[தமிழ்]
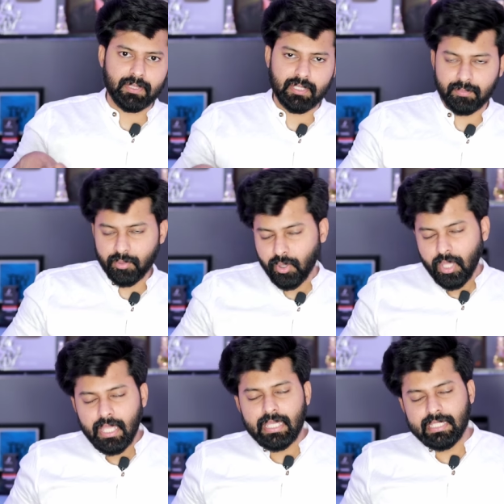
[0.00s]
கம்பேர் பண்ணுறப்போ
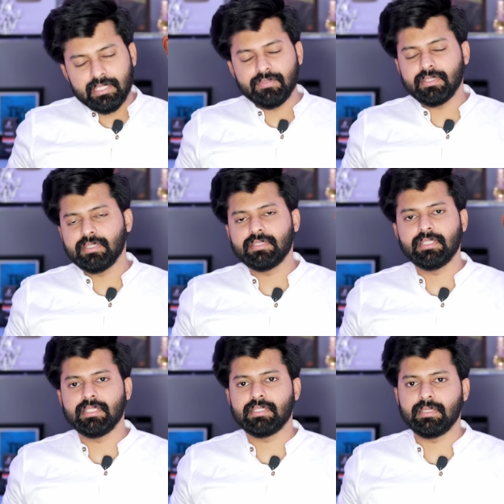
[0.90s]
இது வந்து
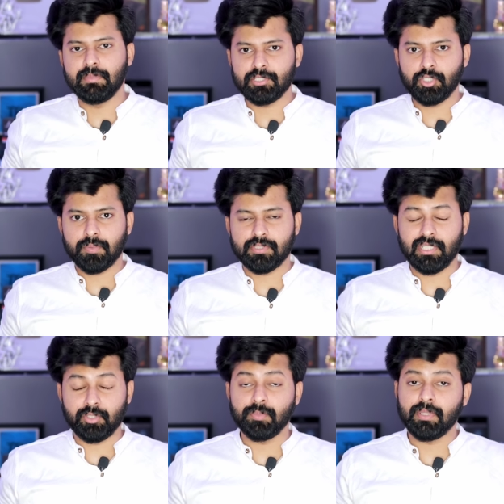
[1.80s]
சீரியஸ்லி பெஸ்ட்
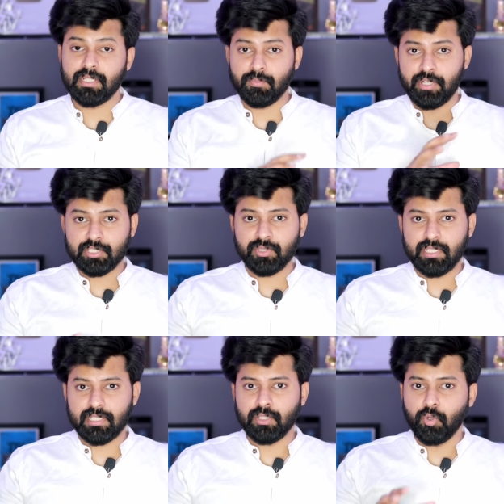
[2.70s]
ஆப்ஷனாக இருக்கும் பட் நம்மளோடய
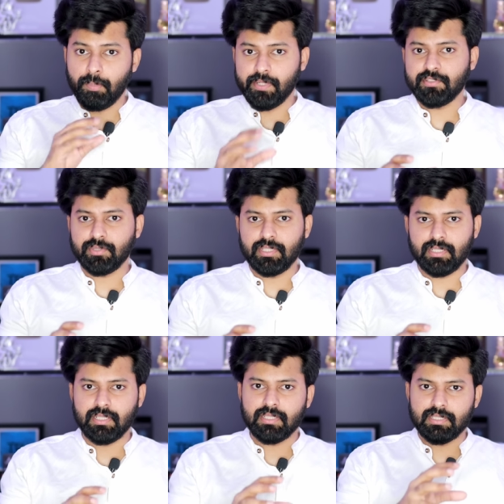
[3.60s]
சொல்லிடுறேன் ஓப்பனாகவே
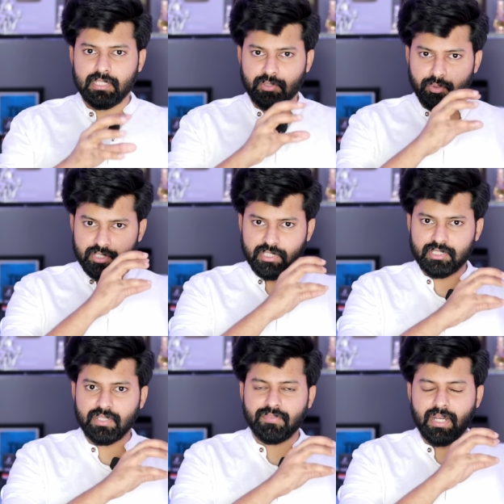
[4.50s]
சொல்லிடுறேன் இதில் ஒரு
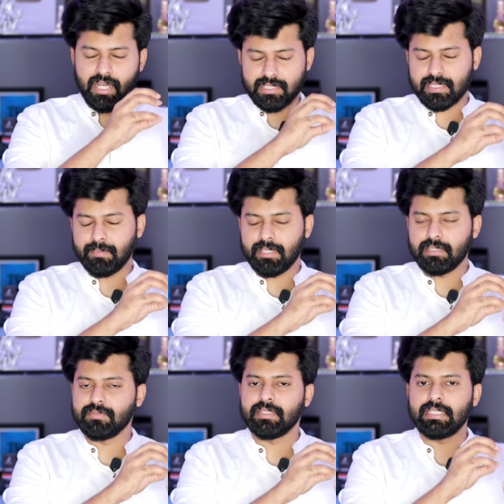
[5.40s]
செட் ஆஃப் ஹார்ஷ்
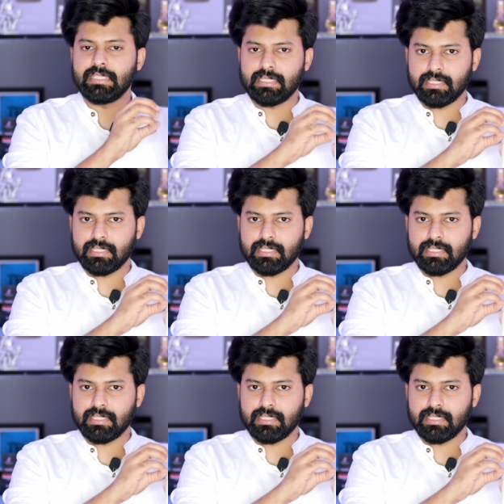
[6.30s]
கெமிக்கல்ஸ் வந்து